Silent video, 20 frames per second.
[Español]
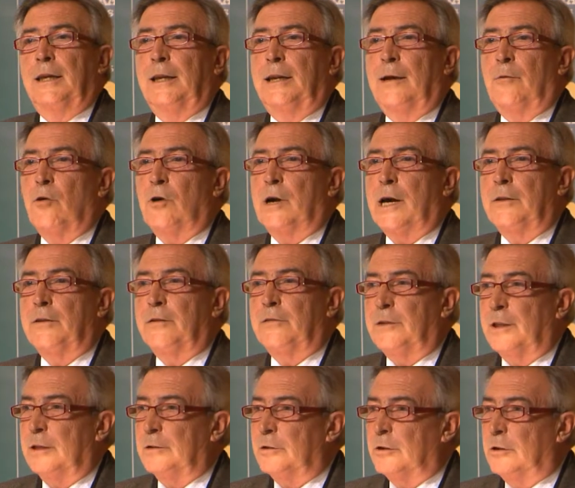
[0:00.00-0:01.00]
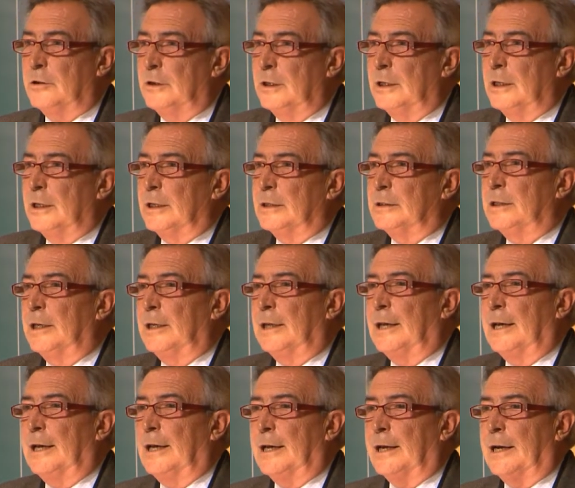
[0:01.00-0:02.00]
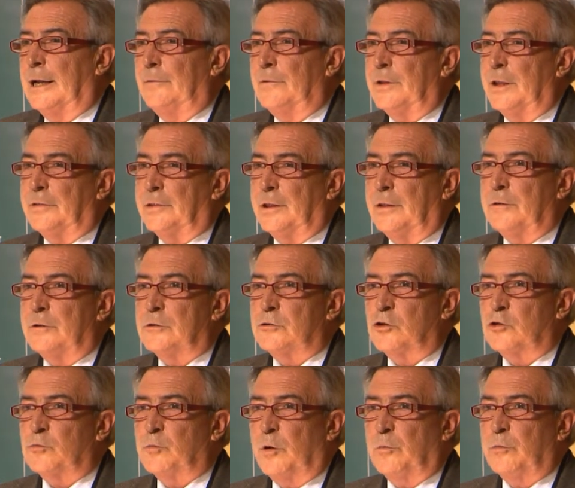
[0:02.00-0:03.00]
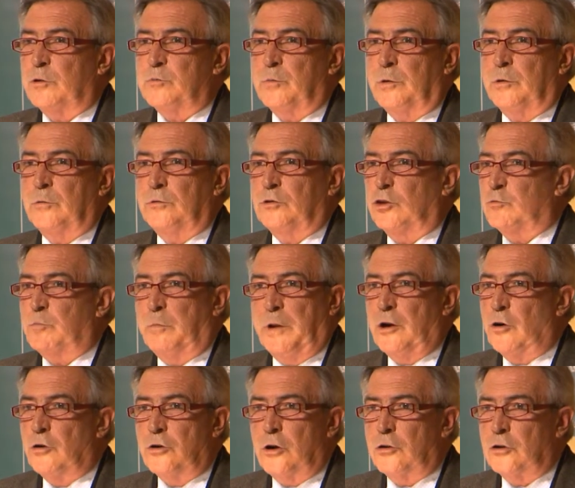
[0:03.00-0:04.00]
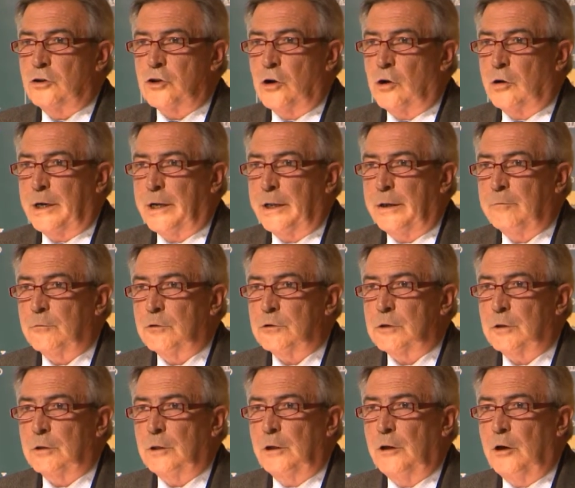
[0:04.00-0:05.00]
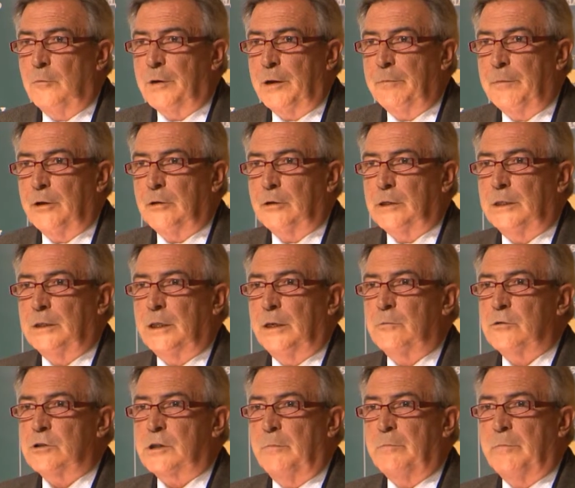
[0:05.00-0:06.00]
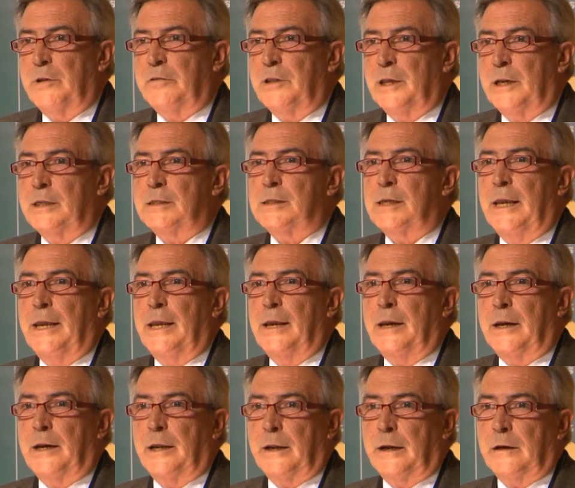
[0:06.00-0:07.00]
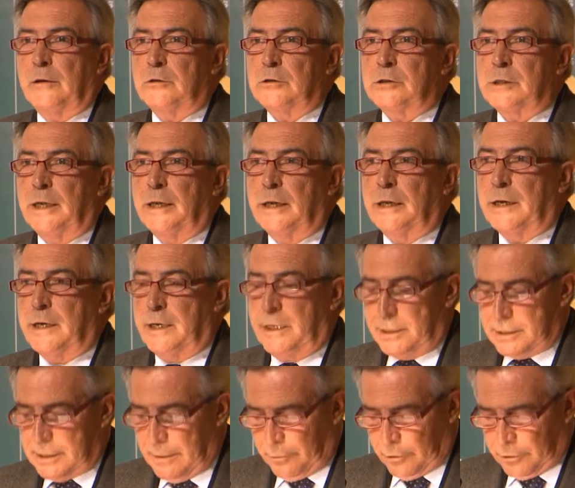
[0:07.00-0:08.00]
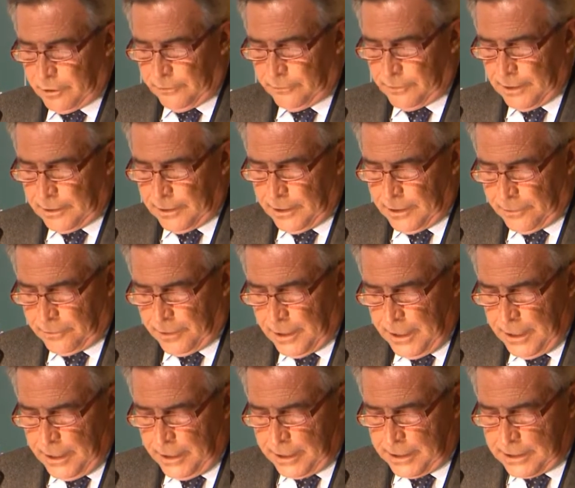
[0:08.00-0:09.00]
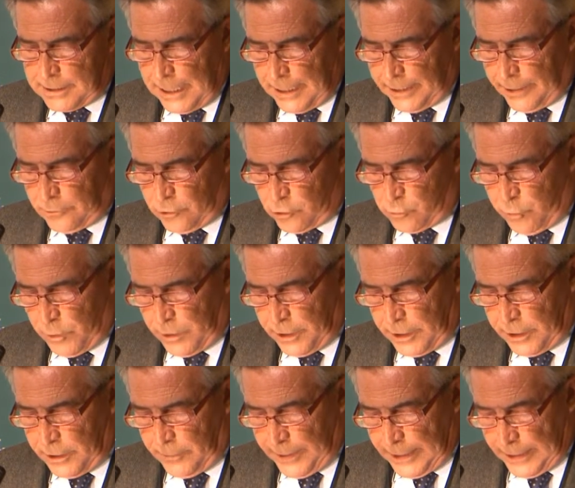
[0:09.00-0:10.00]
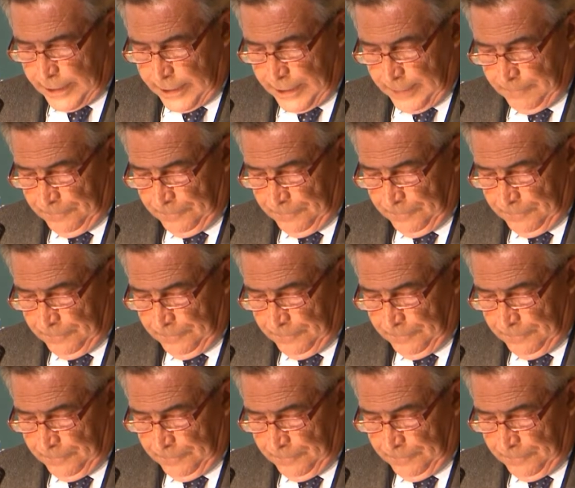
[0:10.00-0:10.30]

la boca diciendo de la grandeza de nuestros propios productos, pero no nos lo creemos. Y lo primero que tenemos que empezar es en creernos, en creer esa potencialidad que es la que nos puede llevar allá.